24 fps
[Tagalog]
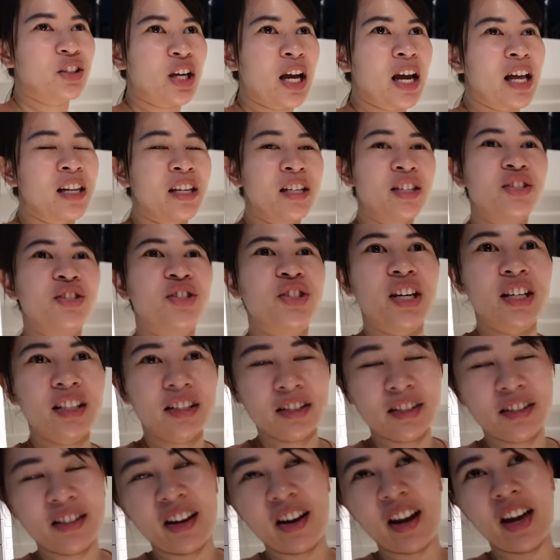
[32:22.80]

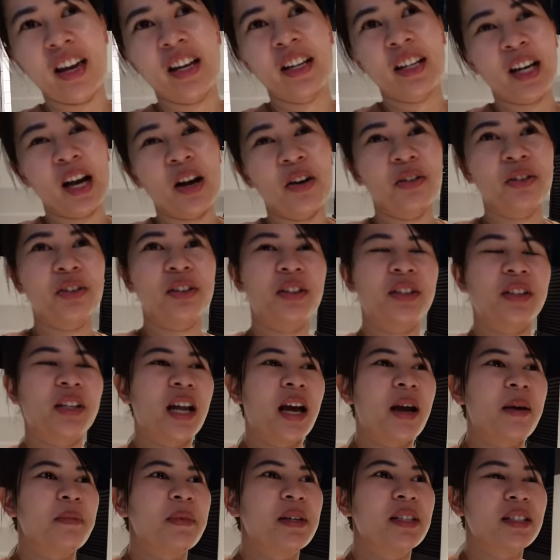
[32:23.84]
challenges na na-encounter
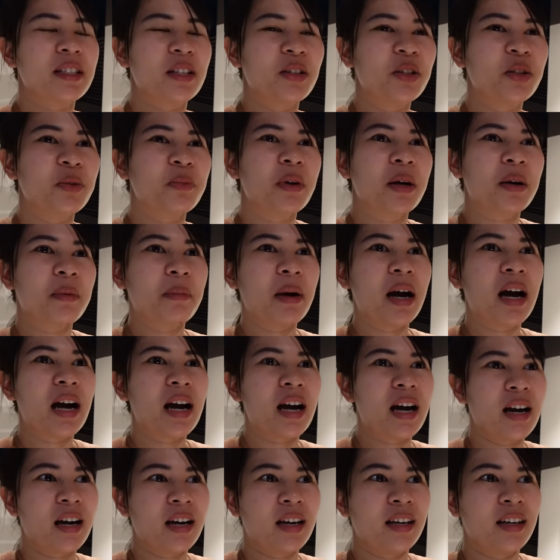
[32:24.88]
namin sa lumang
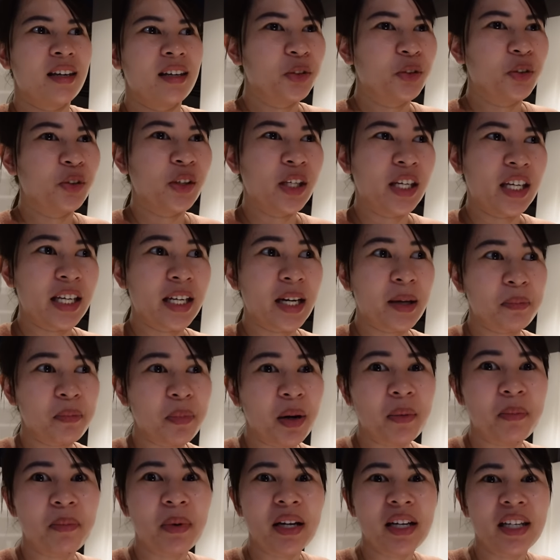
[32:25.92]
bahay, yung hirap
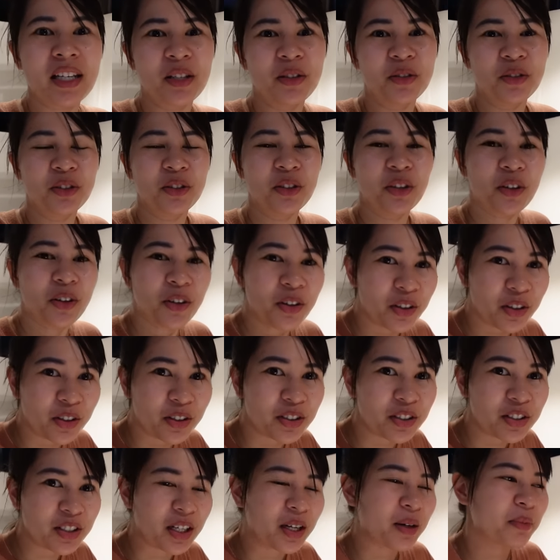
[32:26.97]
magpaligo
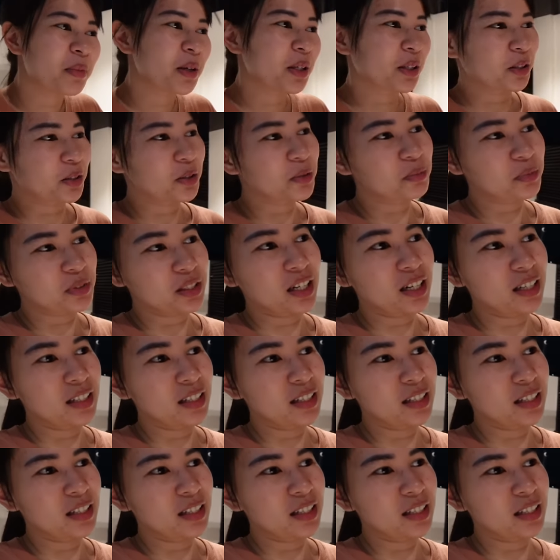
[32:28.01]
doon, tsaka mag-room sa